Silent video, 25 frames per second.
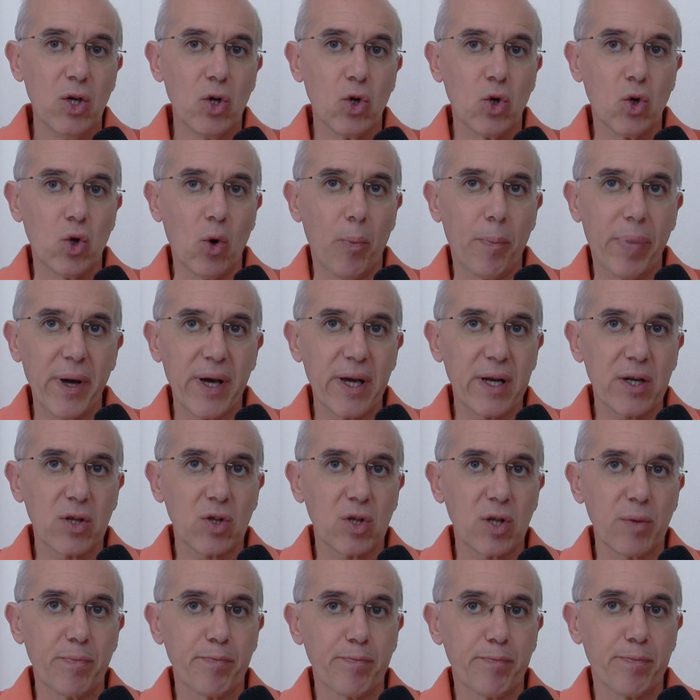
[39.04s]

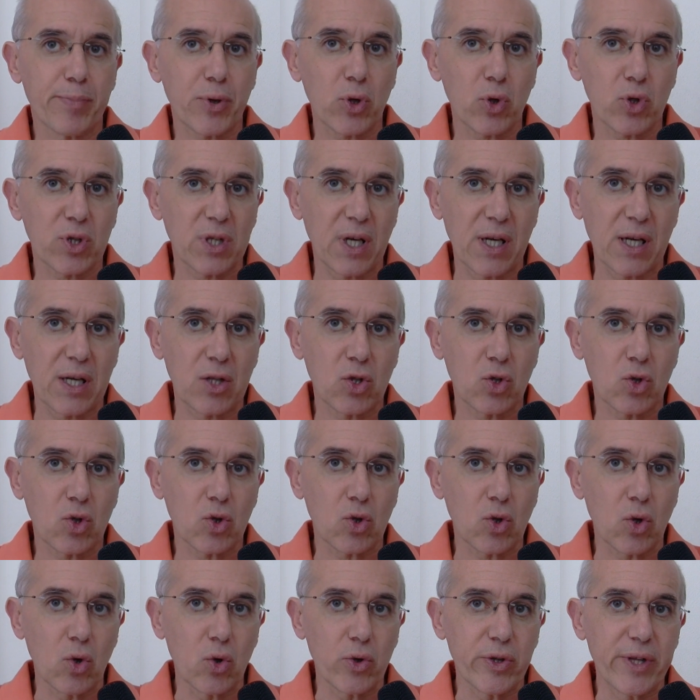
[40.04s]
coperto e
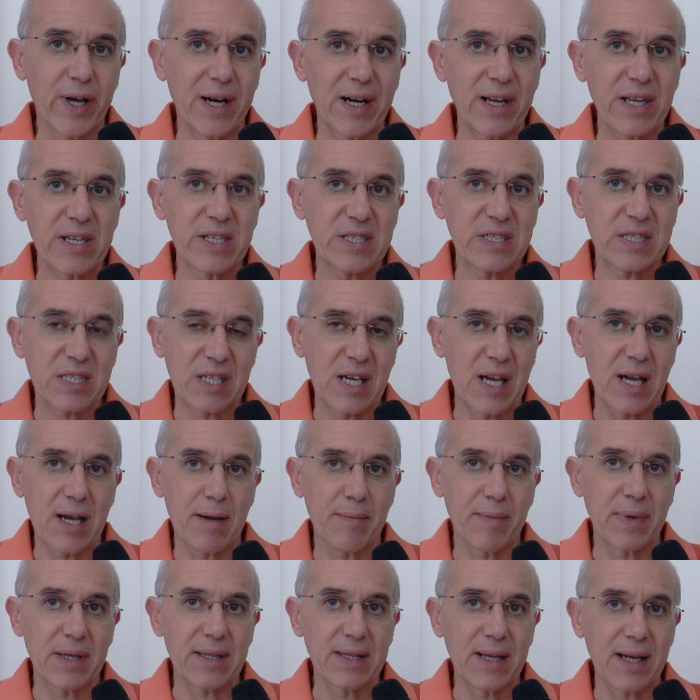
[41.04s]
protetto
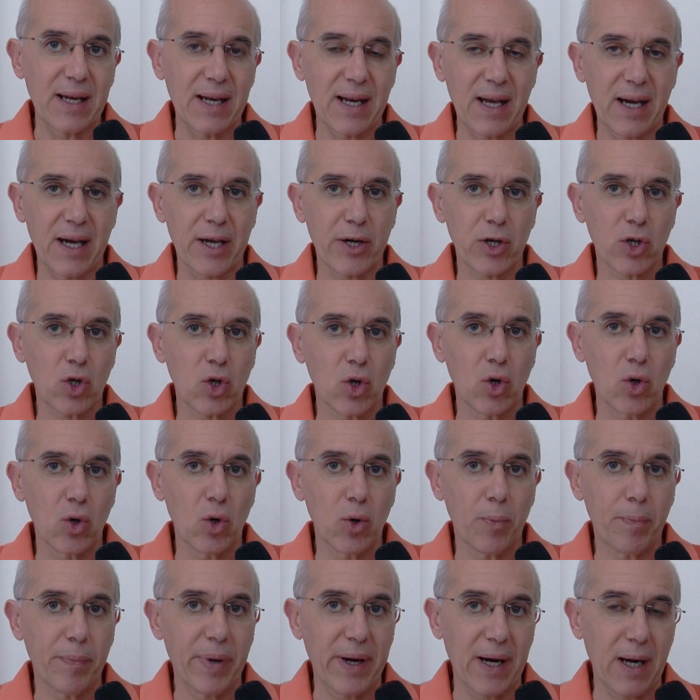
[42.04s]
dall'insieme
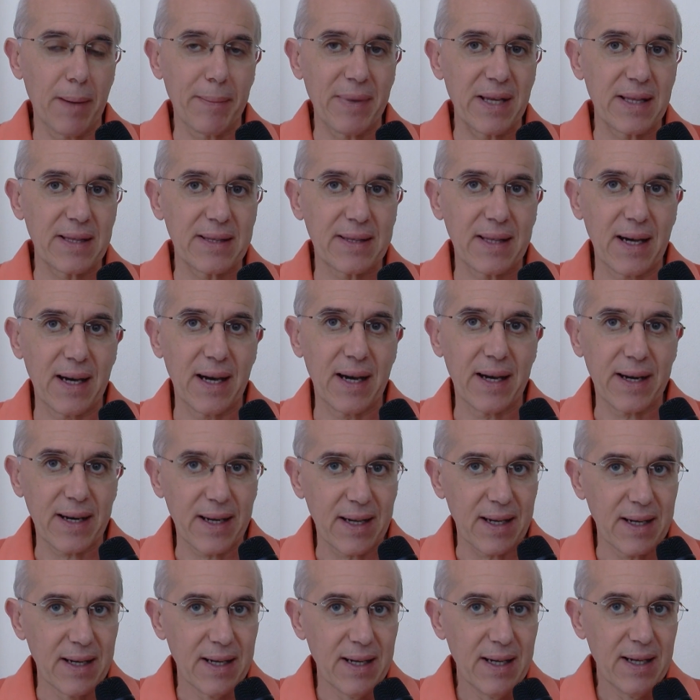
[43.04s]
dell'arco
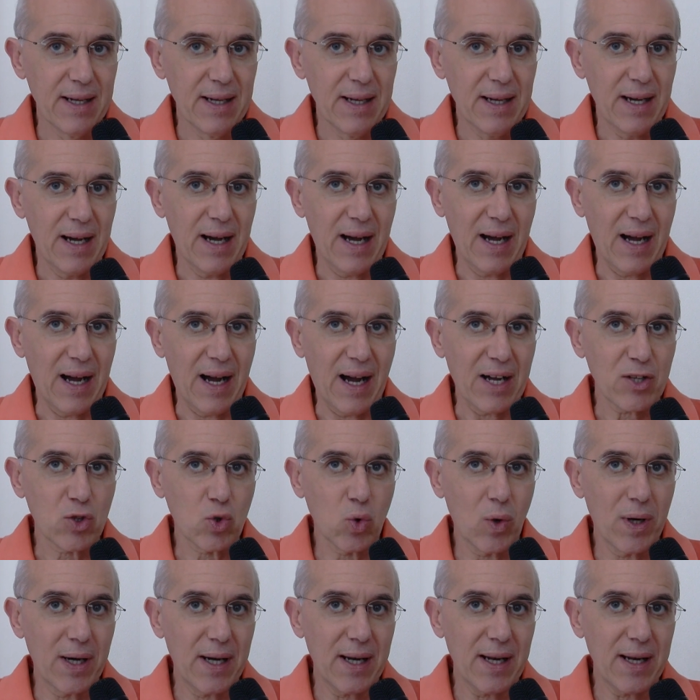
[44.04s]
parlamentare
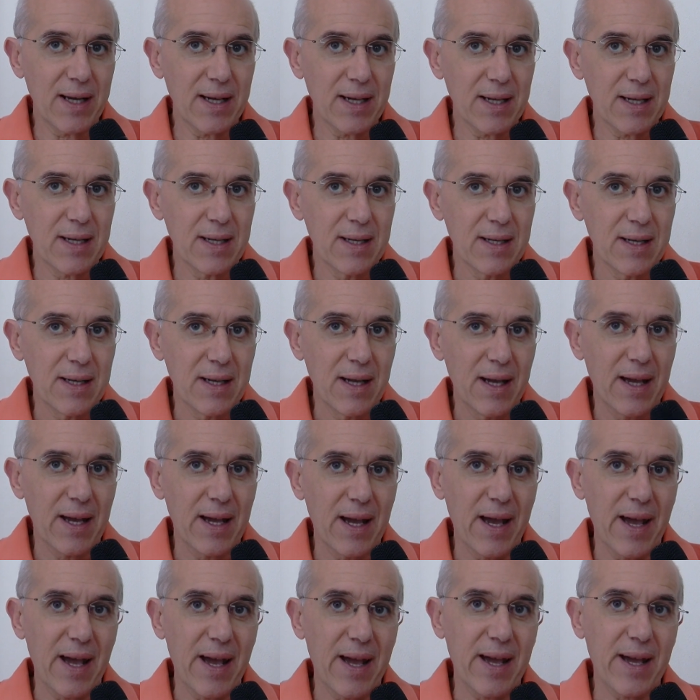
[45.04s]
attuale
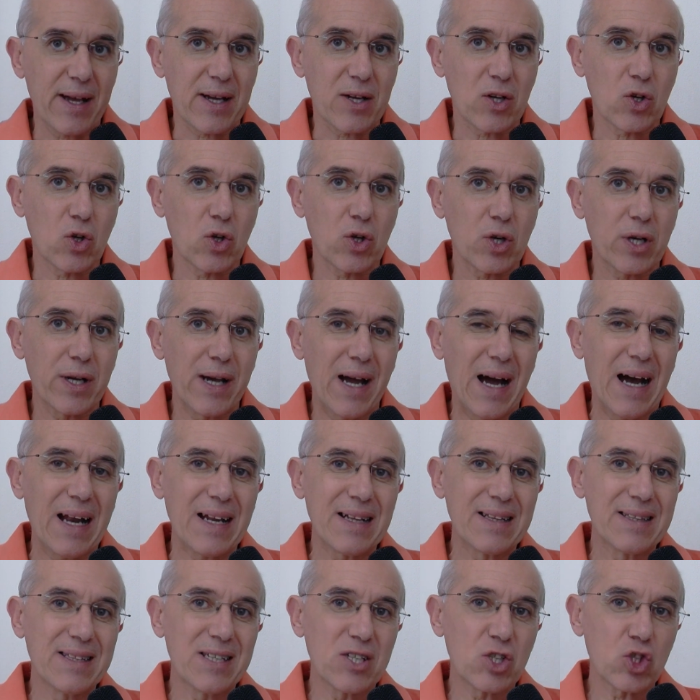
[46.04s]
è
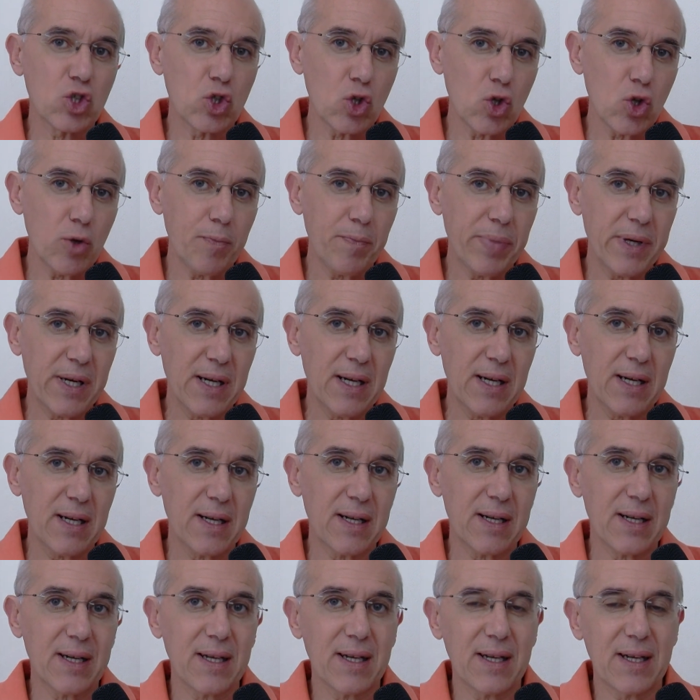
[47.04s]
al di sopra
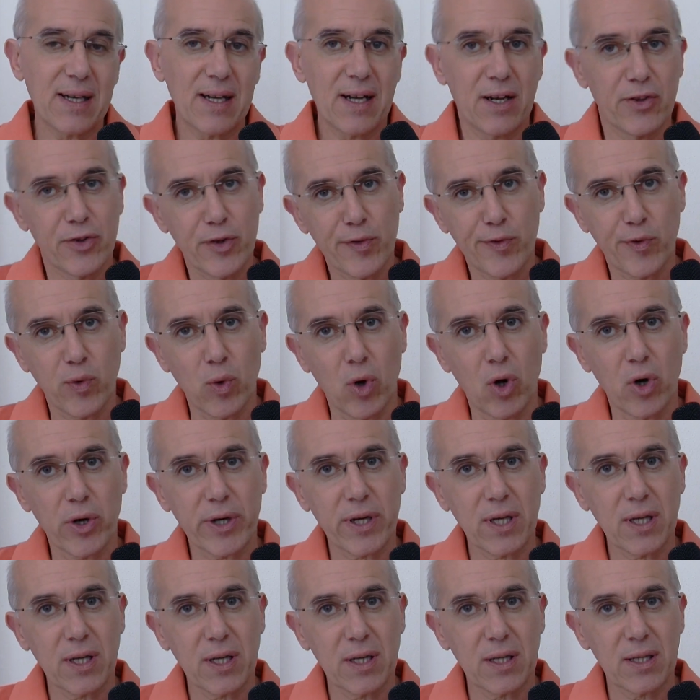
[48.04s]
e al di
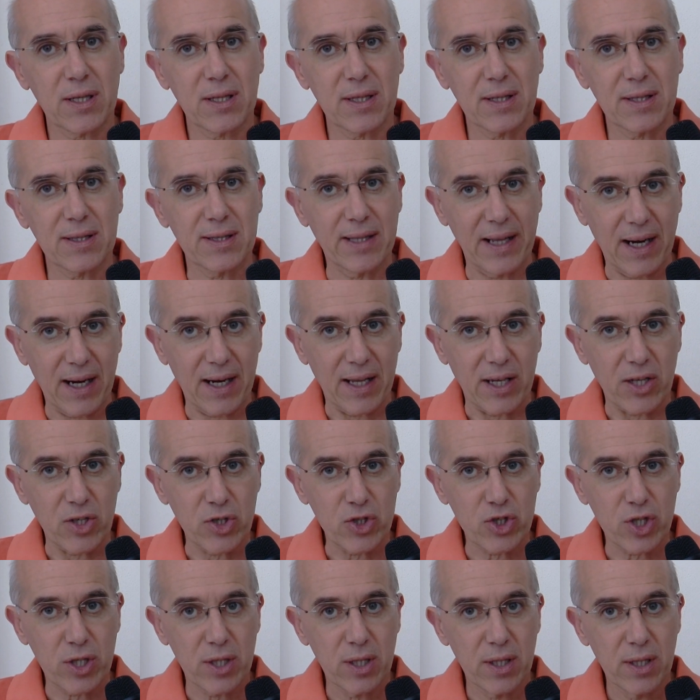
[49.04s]
fuori della
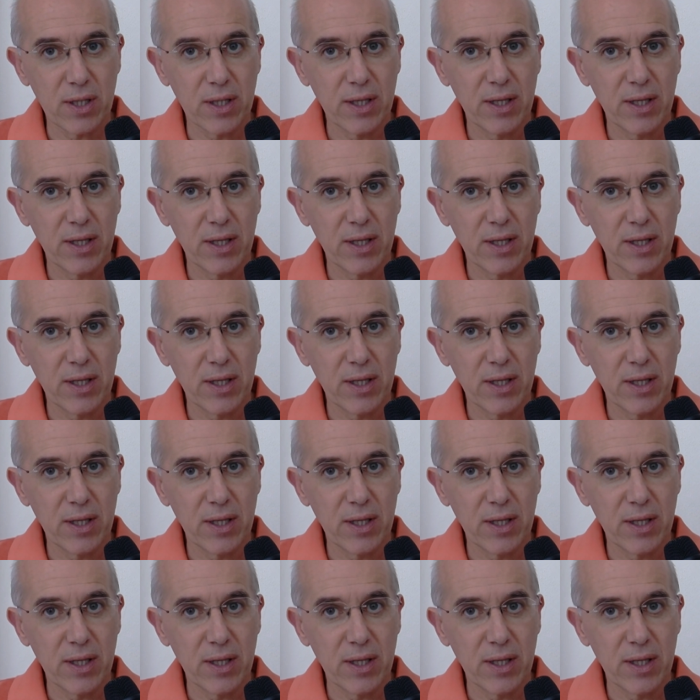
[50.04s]
legge